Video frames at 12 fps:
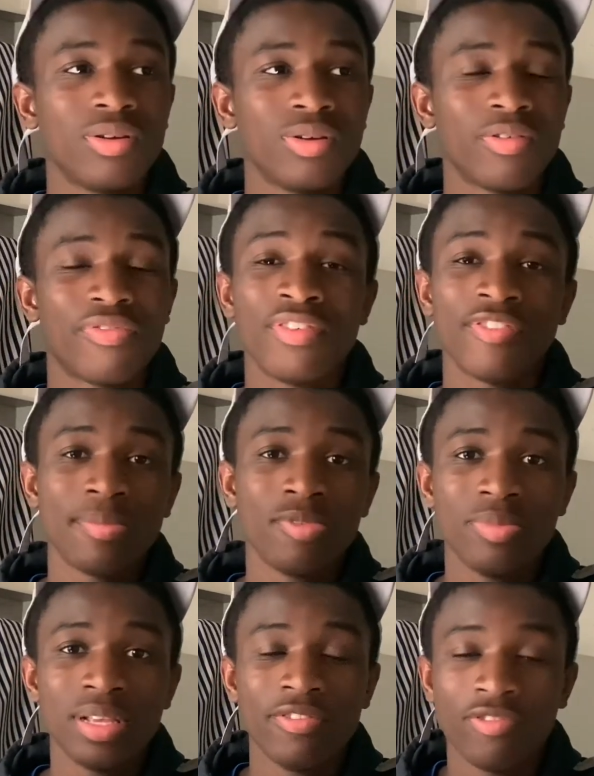FIFA
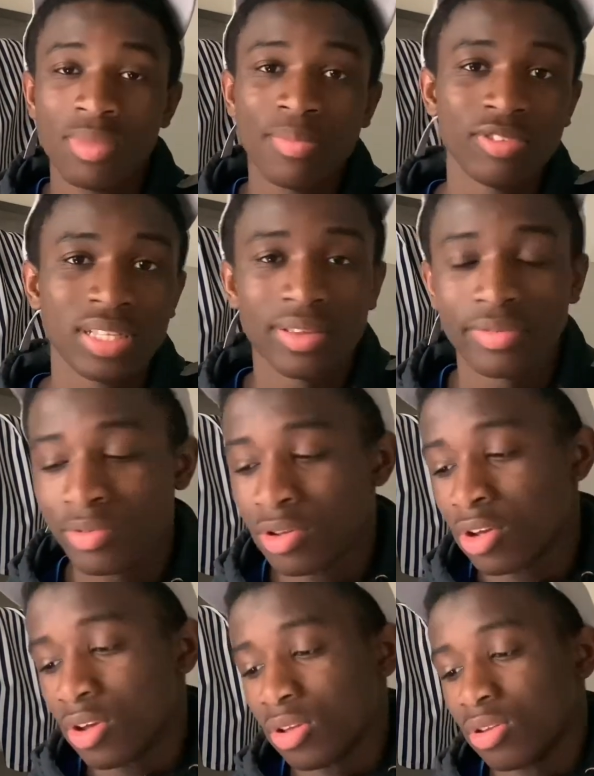Mobile, vous-même, vous avez vu.
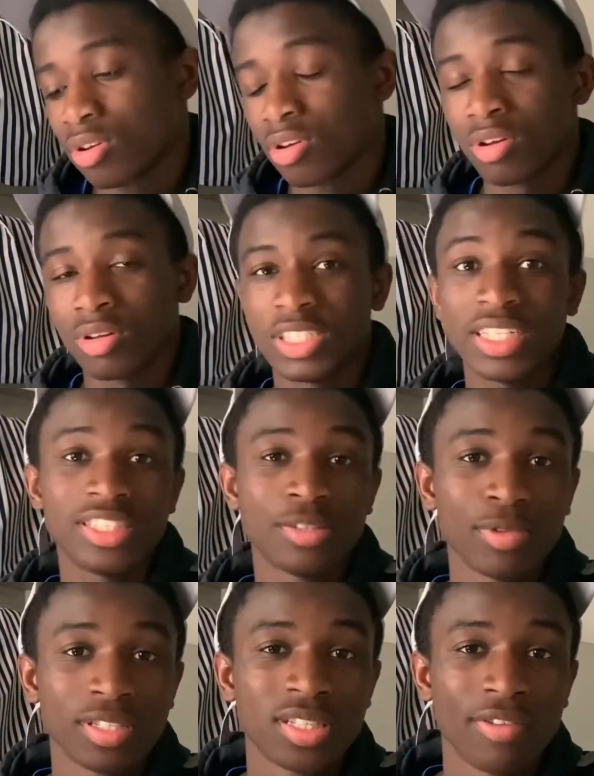Donc, déjà,
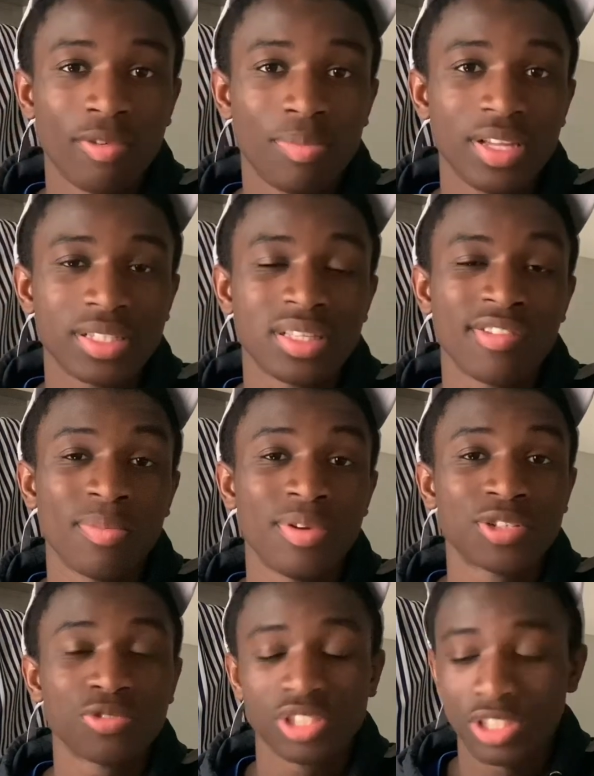dites-moi si ça vous plaît. Si ça vous plaît,
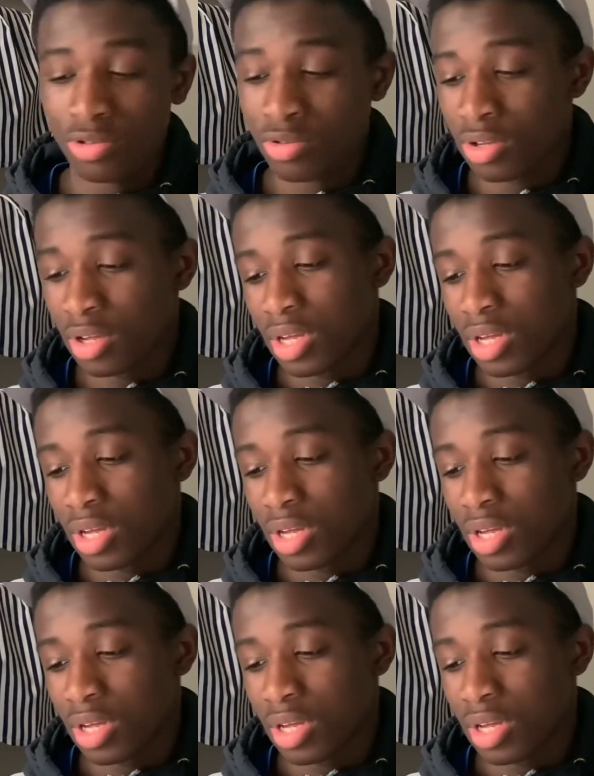je continue.